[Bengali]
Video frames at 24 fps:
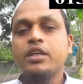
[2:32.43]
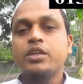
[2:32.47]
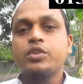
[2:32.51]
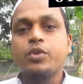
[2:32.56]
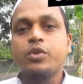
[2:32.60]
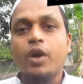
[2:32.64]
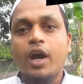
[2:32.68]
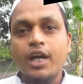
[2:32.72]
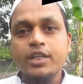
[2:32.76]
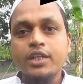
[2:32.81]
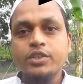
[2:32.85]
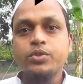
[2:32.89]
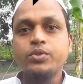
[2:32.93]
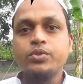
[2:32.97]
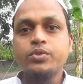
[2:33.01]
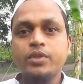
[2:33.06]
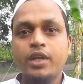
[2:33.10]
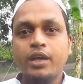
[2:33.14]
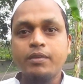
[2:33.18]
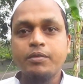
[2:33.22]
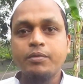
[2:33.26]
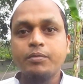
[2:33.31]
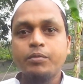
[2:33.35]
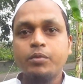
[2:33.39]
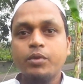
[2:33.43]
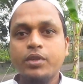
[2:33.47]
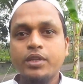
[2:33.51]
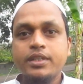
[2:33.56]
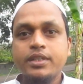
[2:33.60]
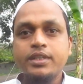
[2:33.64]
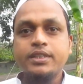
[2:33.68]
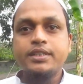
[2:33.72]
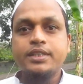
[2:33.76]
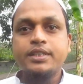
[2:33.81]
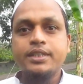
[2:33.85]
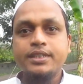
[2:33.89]
তো আসুন আমি বলে
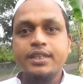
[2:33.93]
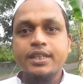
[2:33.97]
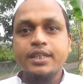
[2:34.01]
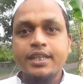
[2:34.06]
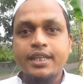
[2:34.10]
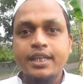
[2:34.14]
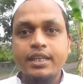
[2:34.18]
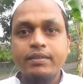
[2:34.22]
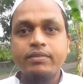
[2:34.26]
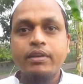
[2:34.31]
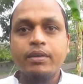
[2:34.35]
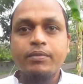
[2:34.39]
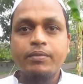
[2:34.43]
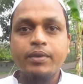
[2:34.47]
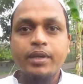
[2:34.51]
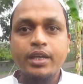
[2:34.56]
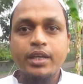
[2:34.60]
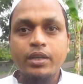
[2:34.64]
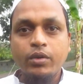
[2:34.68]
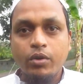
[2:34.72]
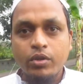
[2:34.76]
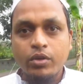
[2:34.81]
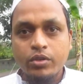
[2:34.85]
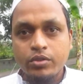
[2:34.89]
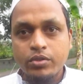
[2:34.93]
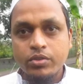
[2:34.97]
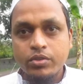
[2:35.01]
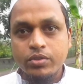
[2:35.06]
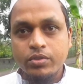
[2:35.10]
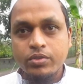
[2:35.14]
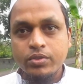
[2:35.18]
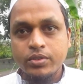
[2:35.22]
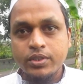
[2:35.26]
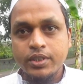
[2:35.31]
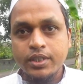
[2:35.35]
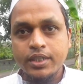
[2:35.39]
দিচ্ছি যে কিভাবে এই
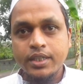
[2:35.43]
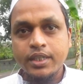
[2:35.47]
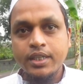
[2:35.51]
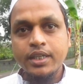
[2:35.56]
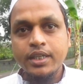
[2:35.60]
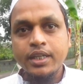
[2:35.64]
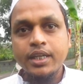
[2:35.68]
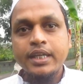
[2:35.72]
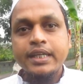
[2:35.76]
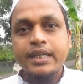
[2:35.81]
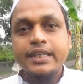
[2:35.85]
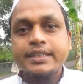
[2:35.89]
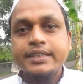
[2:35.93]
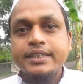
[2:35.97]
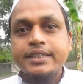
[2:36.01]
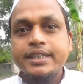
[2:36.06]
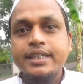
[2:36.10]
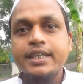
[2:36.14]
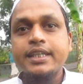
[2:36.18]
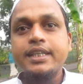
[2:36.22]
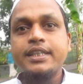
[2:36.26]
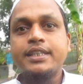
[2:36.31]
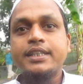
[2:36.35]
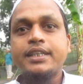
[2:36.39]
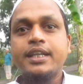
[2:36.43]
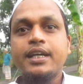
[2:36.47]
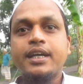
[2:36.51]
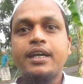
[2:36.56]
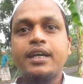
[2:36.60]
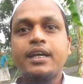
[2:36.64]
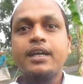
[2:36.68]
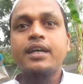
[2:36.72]
অন্ডকোষের চিকিৎসা